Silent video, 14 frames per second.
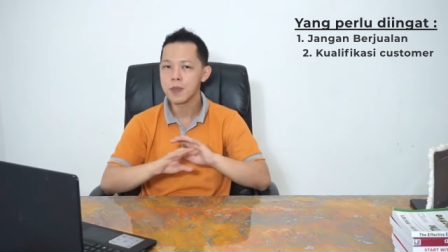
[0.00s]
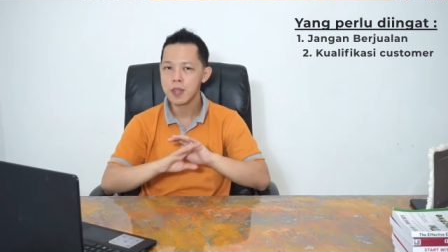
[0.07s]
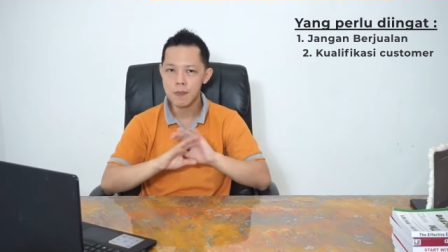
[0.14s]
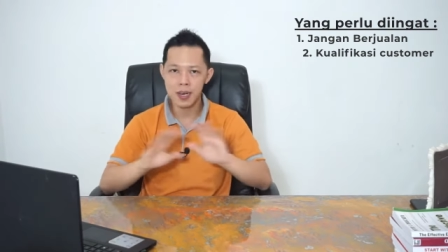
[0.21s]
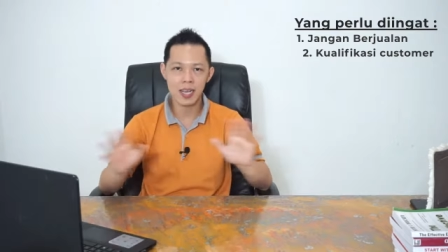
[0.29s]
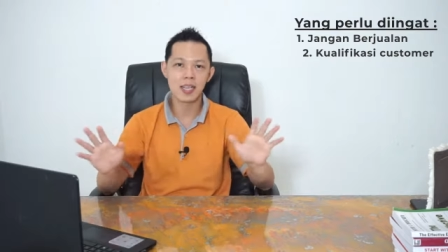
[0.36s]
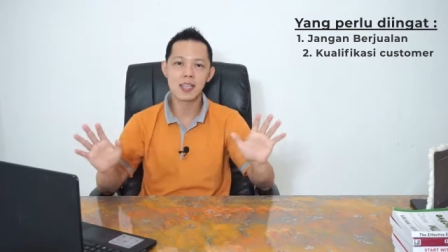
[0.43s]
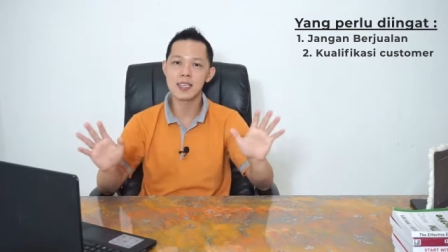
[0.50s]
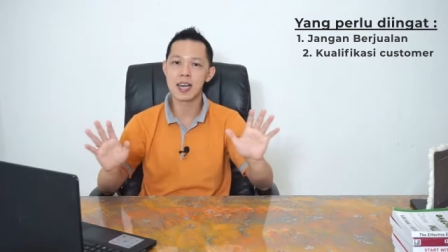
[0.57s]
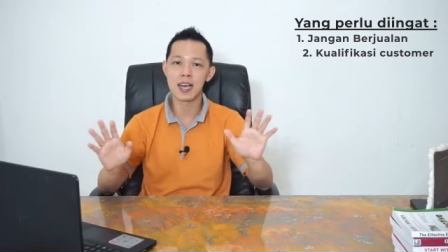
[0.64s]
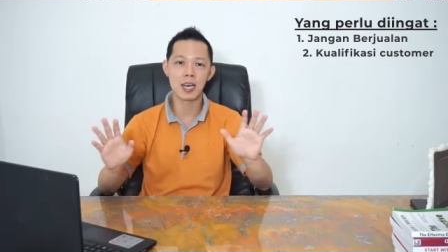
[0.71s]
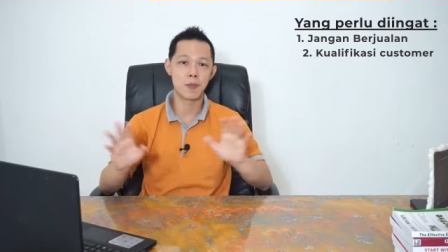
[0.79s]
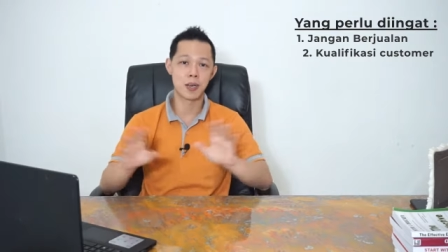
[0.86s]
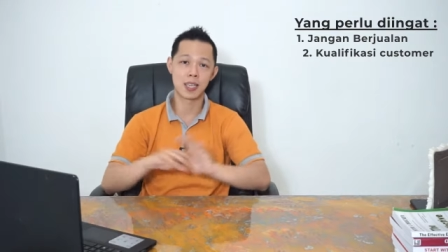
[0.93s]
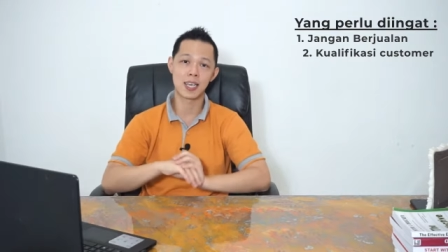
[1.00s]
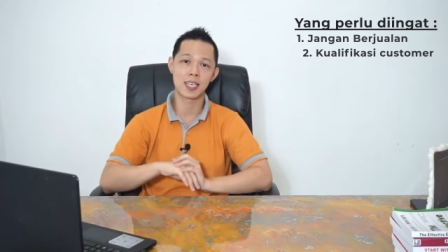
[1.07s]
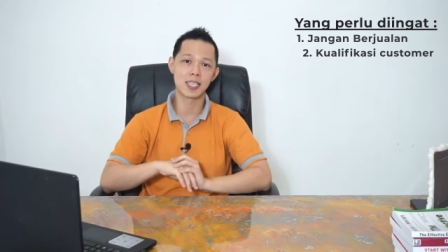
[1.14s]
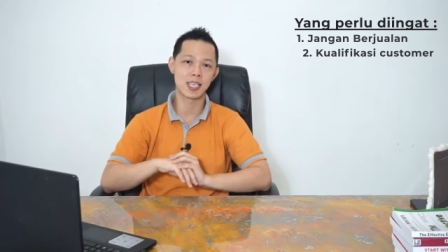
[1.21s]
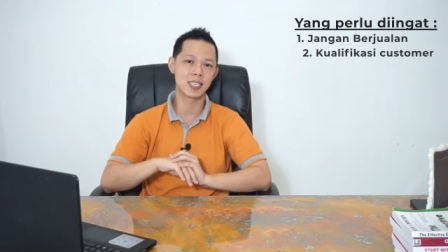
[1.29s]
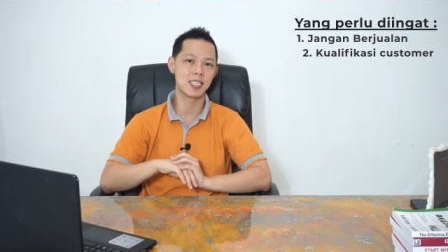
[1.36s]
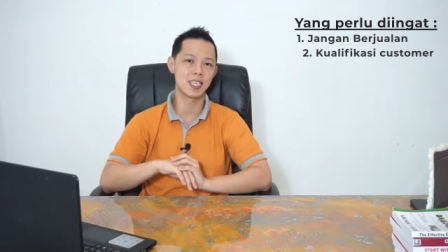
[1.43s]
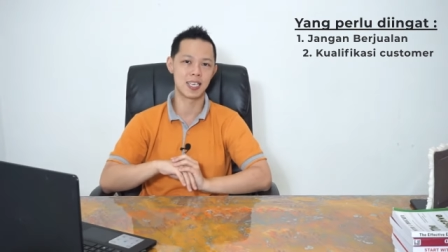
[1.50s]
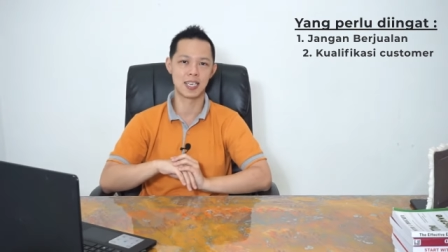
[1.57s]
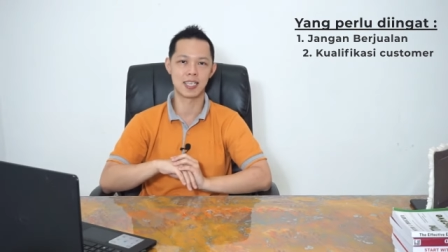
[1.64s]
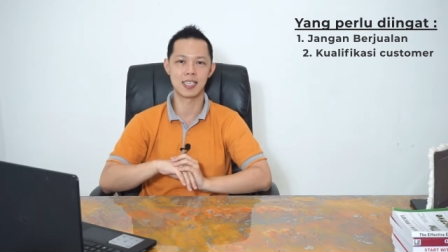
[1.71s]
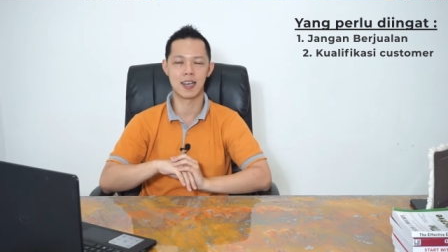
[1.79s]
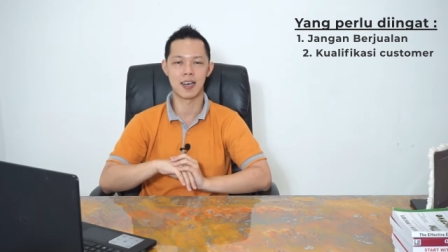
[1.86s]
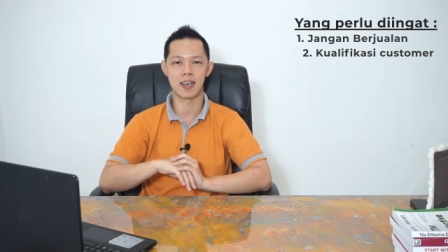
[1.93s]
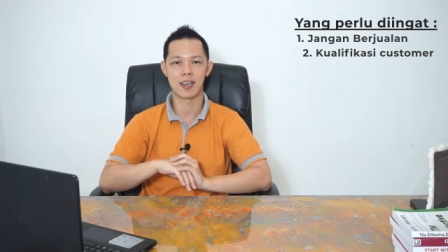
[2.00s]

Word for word: mereka tidak akan bertransaksi dengan kita.